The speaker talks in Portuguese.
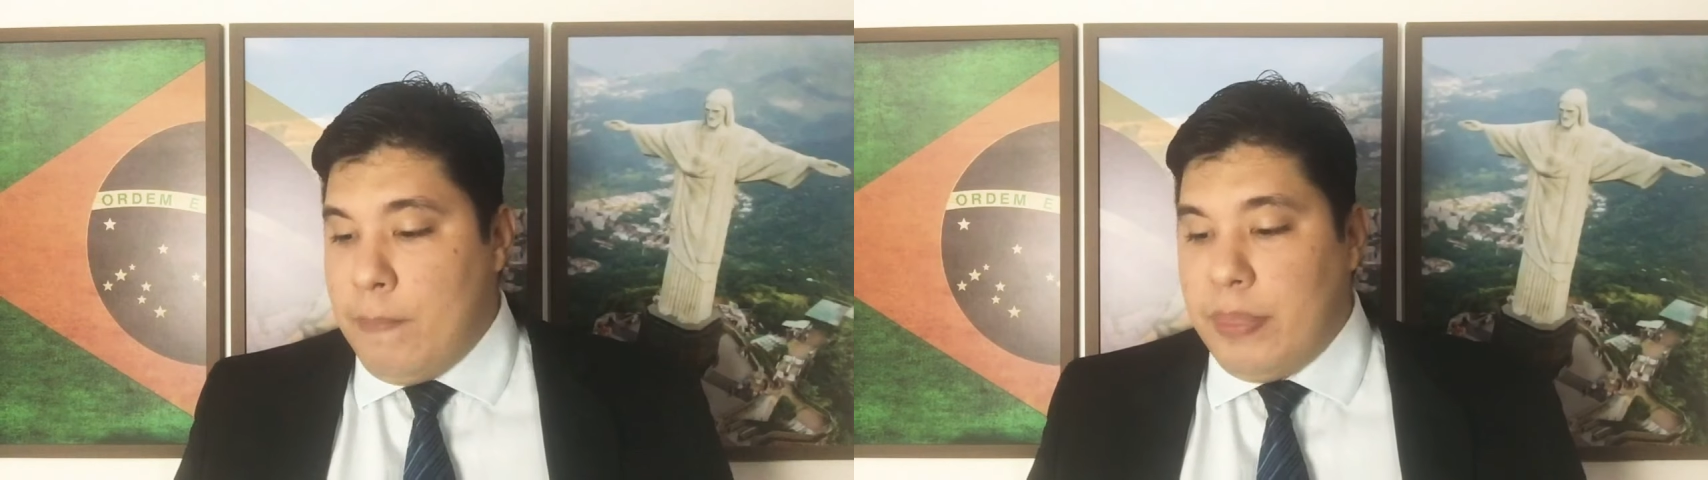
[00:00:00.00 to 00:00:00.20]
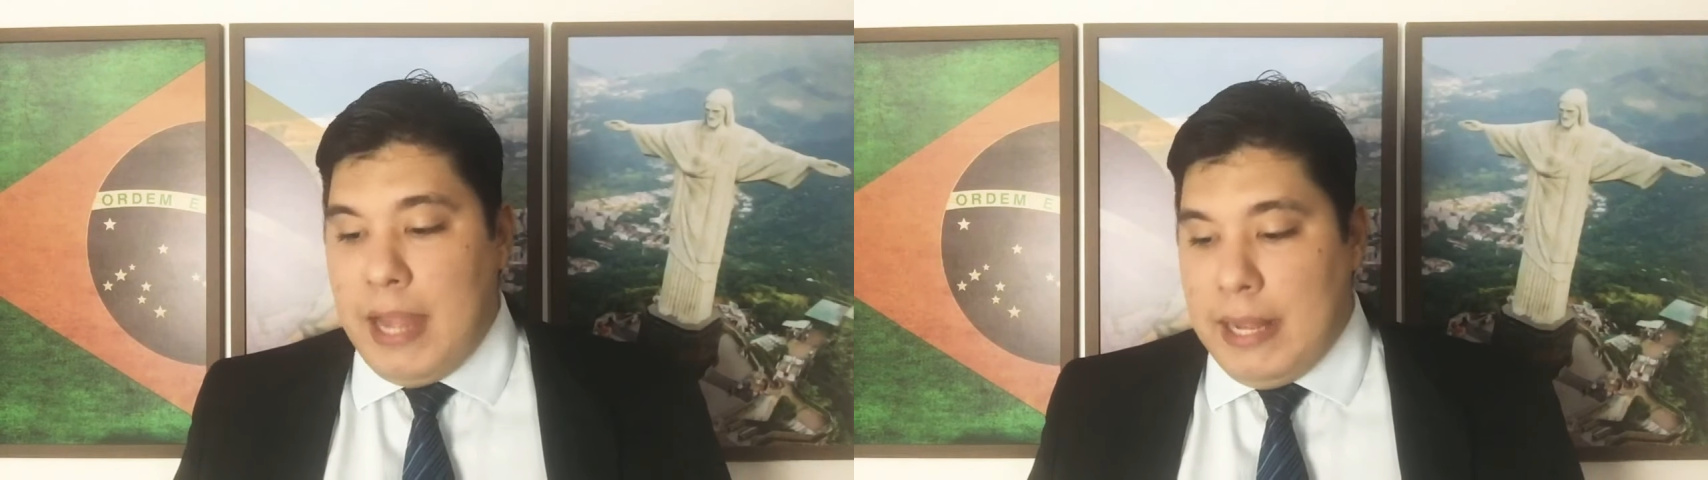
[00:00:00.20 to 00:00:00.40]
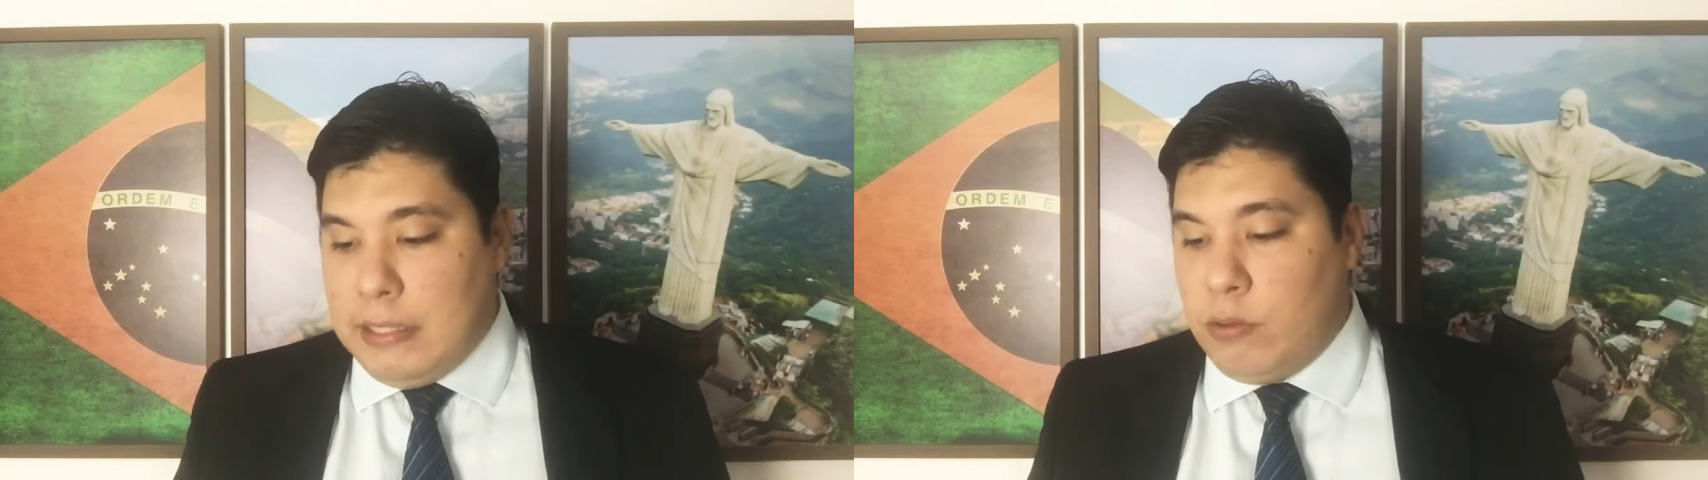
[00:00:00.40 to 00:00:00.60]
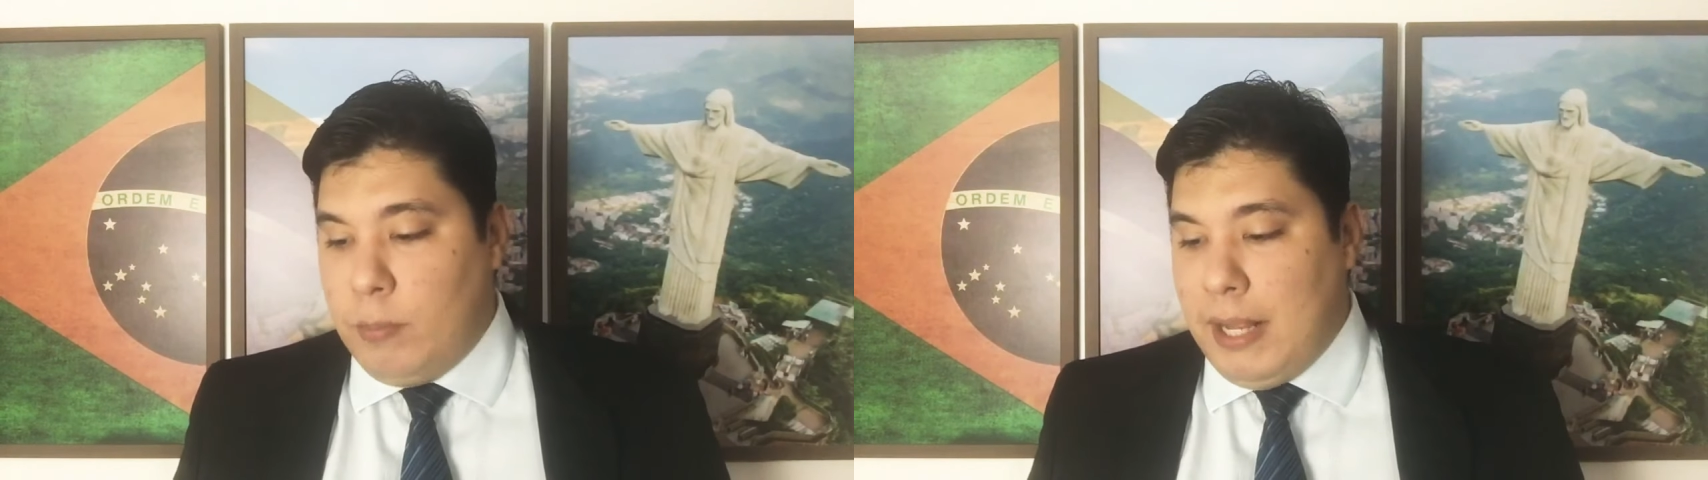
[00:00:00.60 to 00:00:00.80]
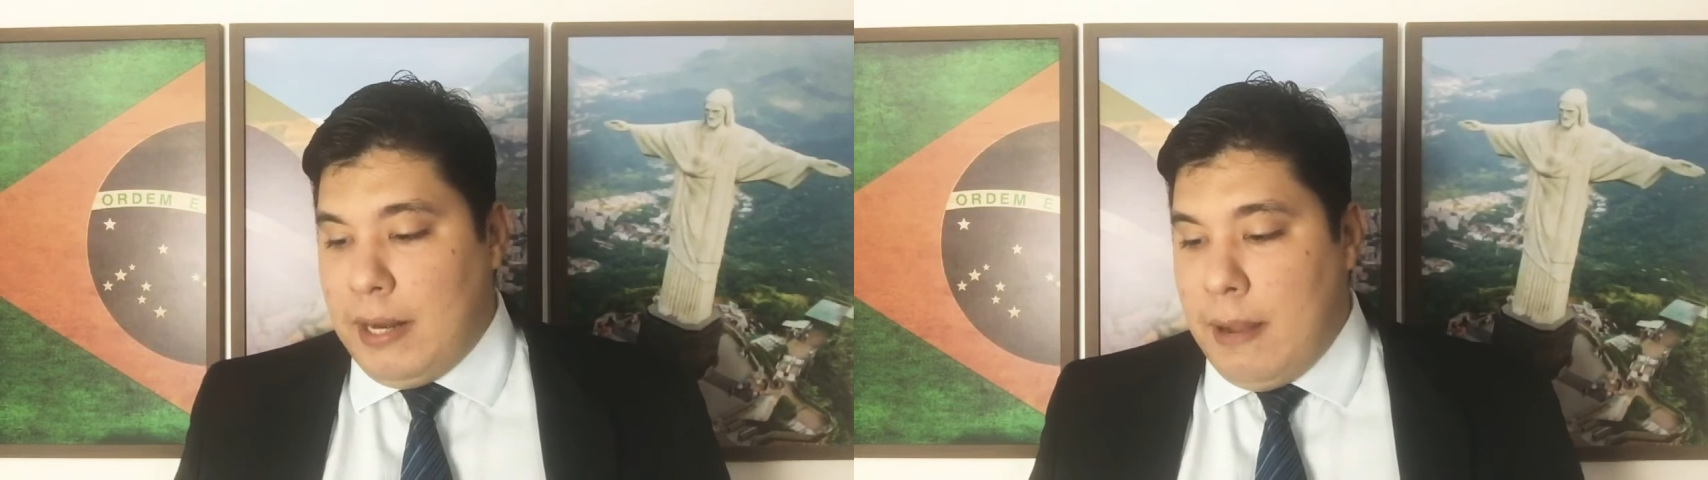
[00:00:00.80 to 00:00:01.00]
nada
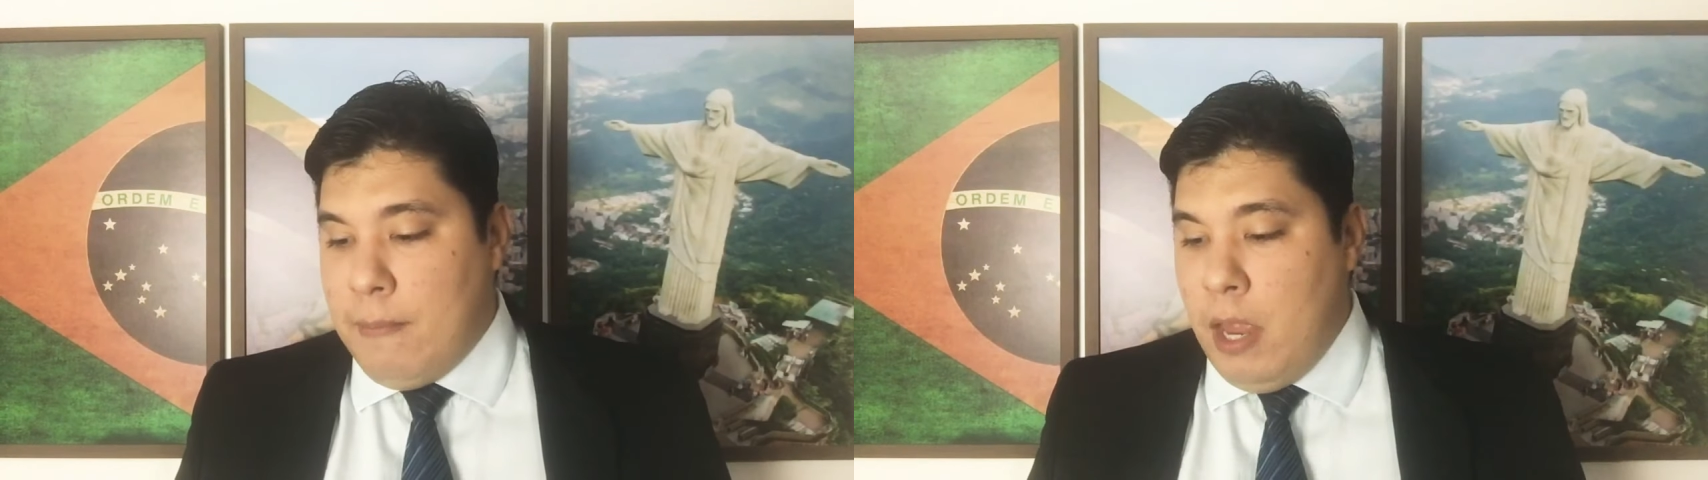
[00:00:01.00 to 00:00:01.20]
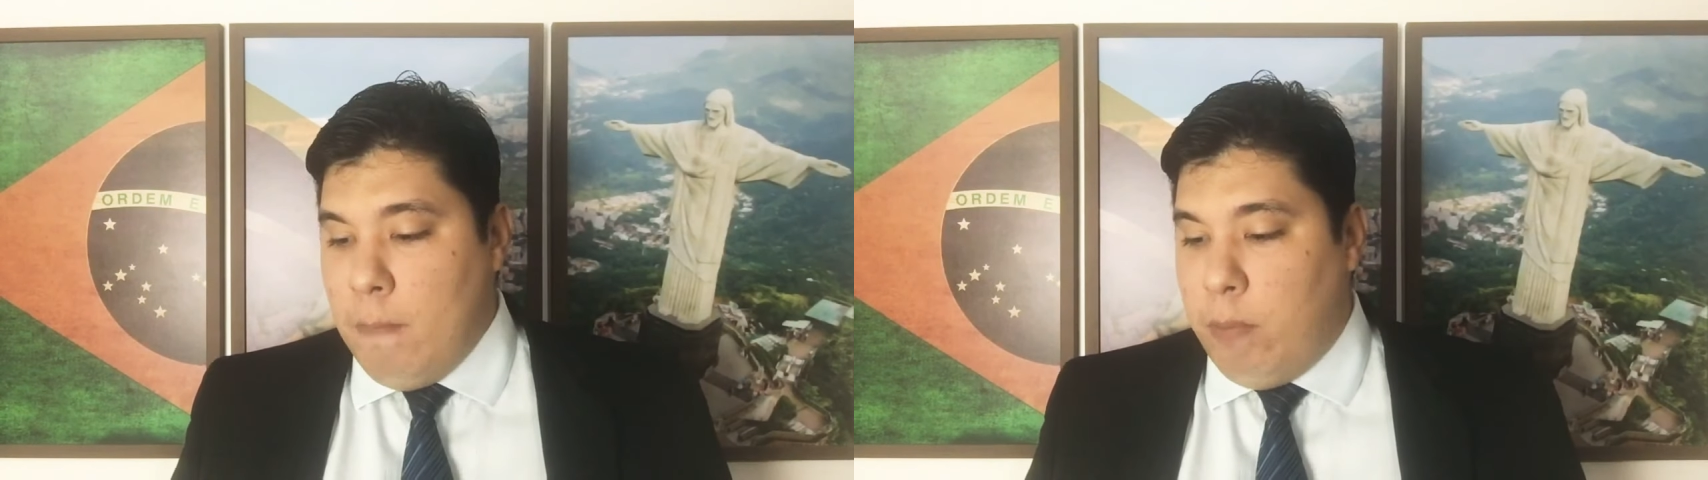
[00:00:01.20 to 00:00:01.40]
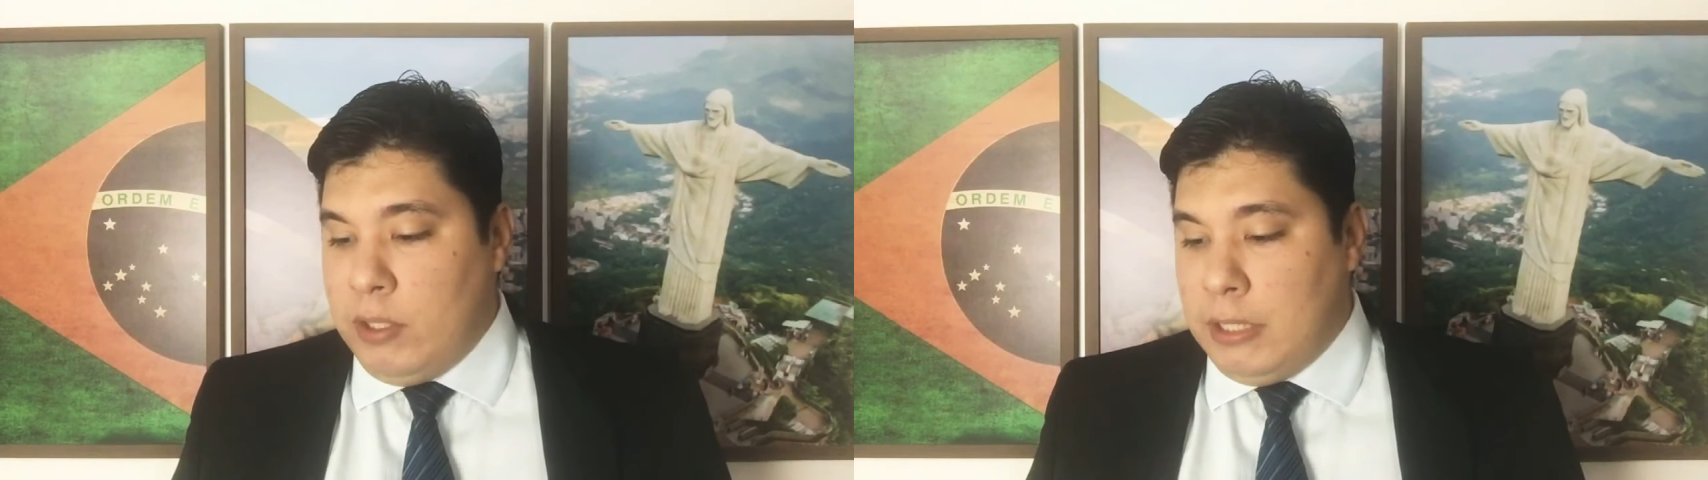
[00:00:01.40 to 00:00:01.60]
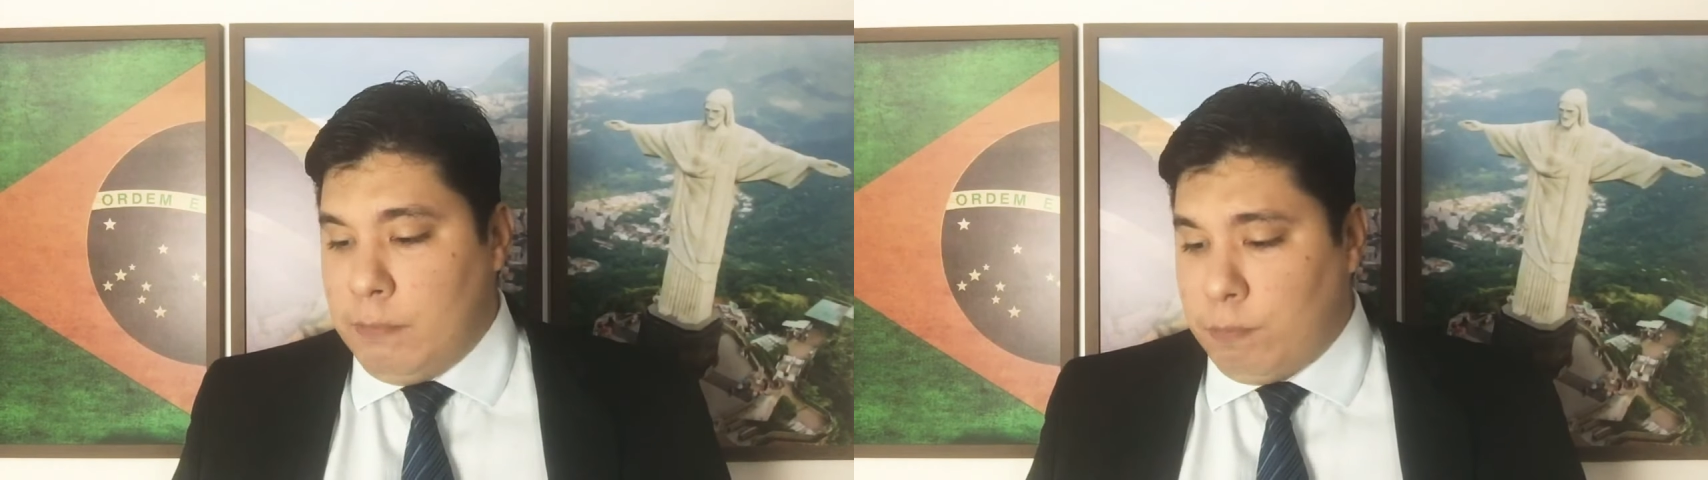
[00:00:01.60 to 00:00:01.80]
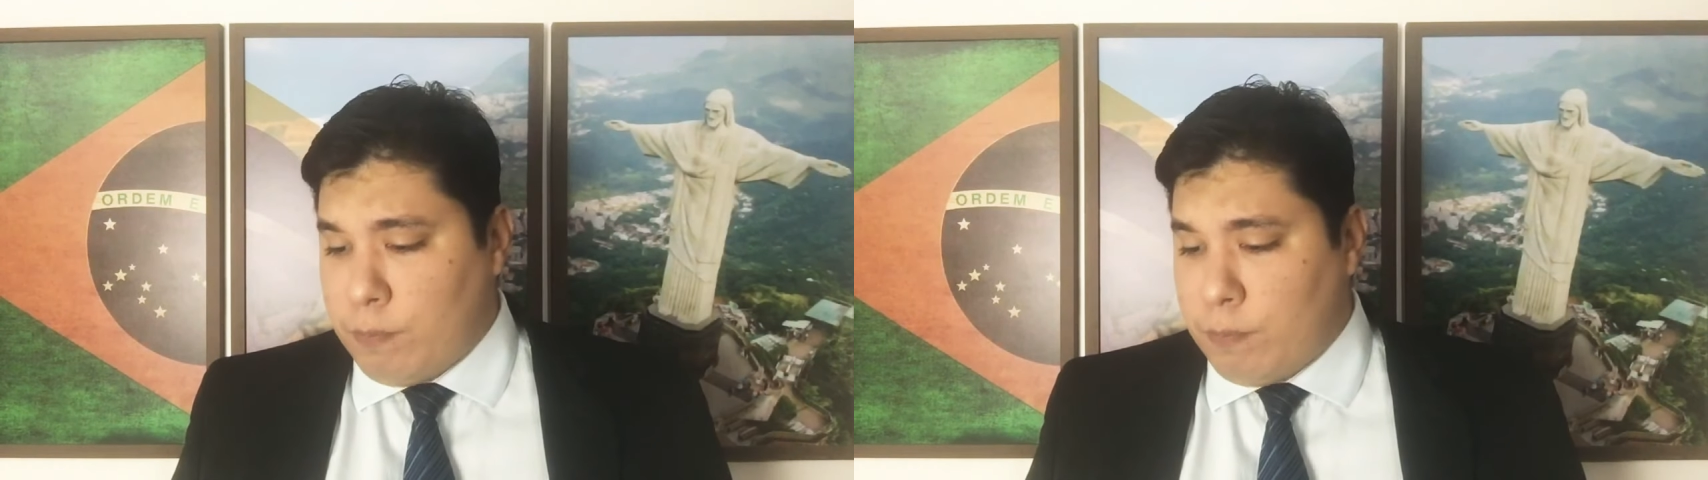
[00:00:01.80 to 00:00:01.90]
sobrará, pois a,